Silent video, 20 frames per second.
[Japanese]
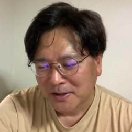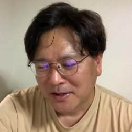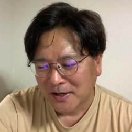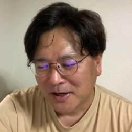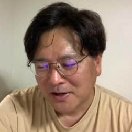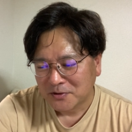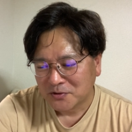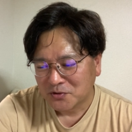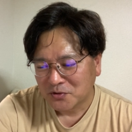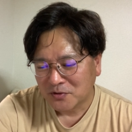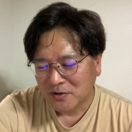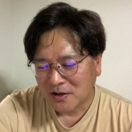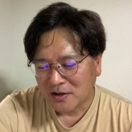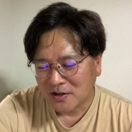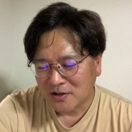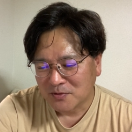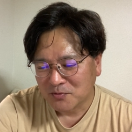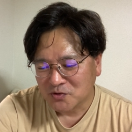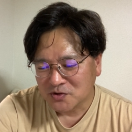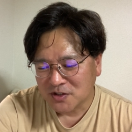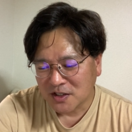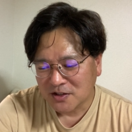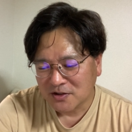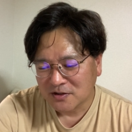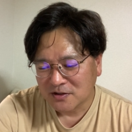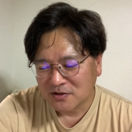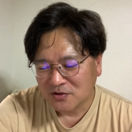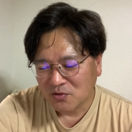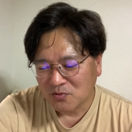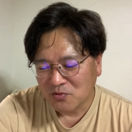会うとなんか気持ち悪
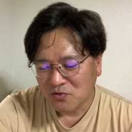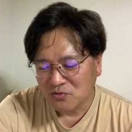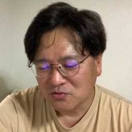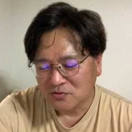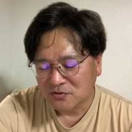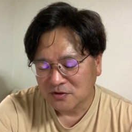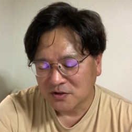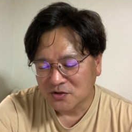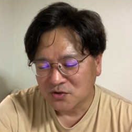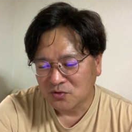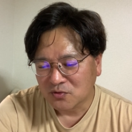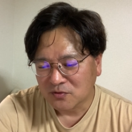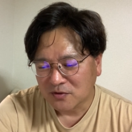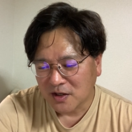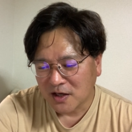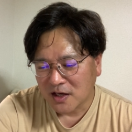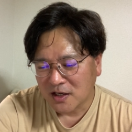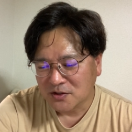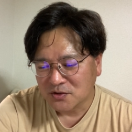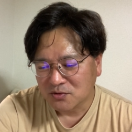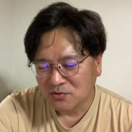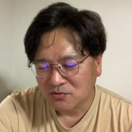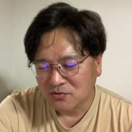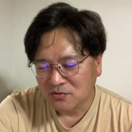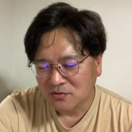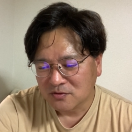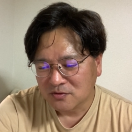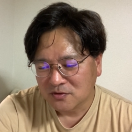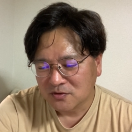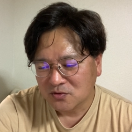いって思うんでしょうね、その、
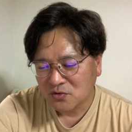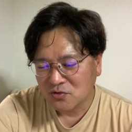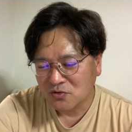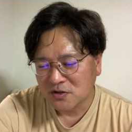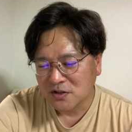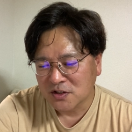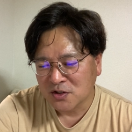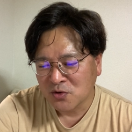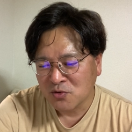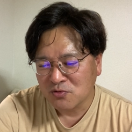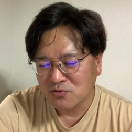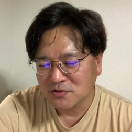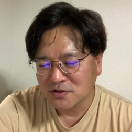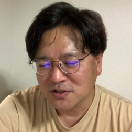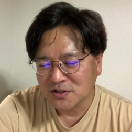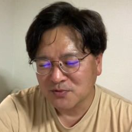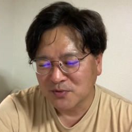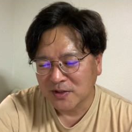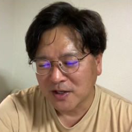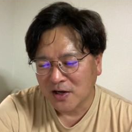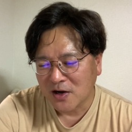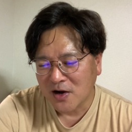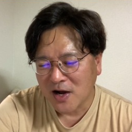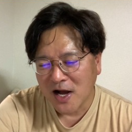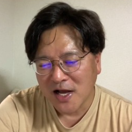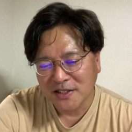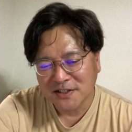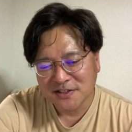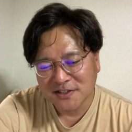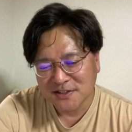特に日本人はなんか
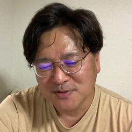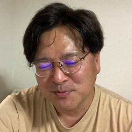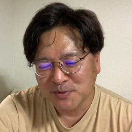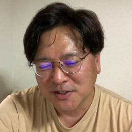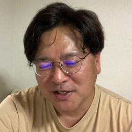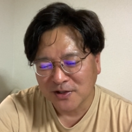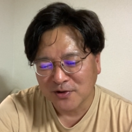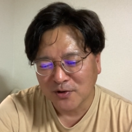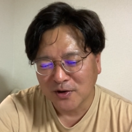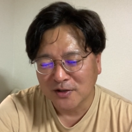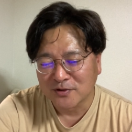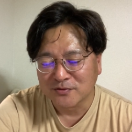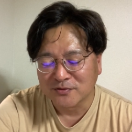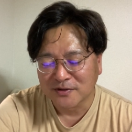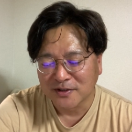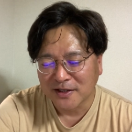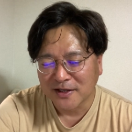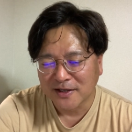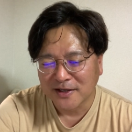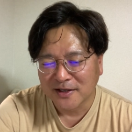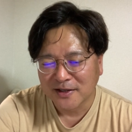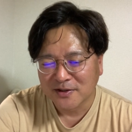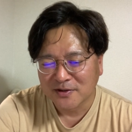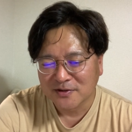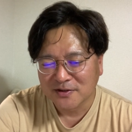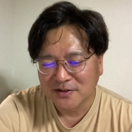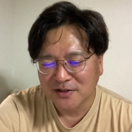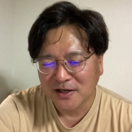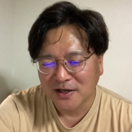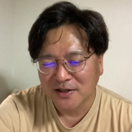漢字みたいなのがあるんで、
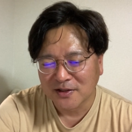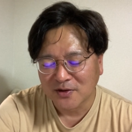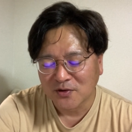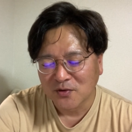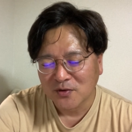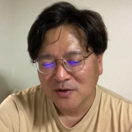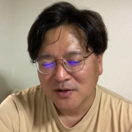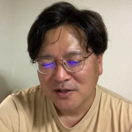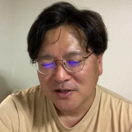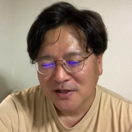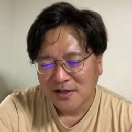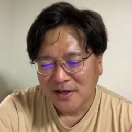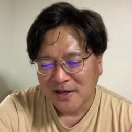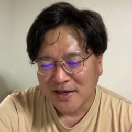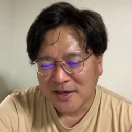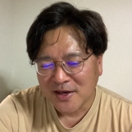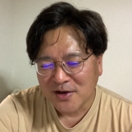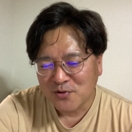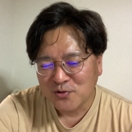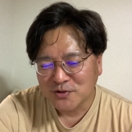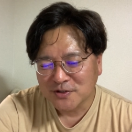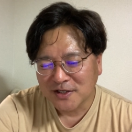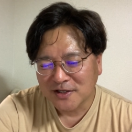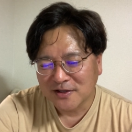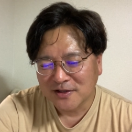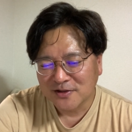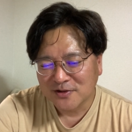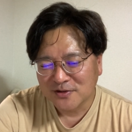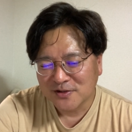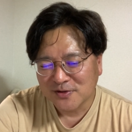ひらがな。英語じゃ
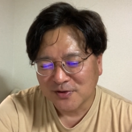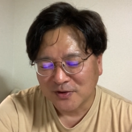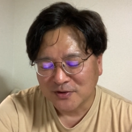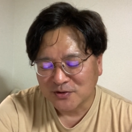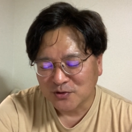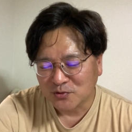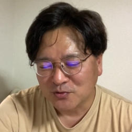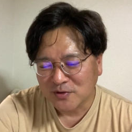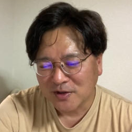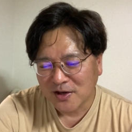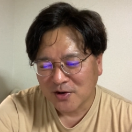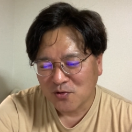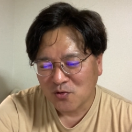にはちょっと抵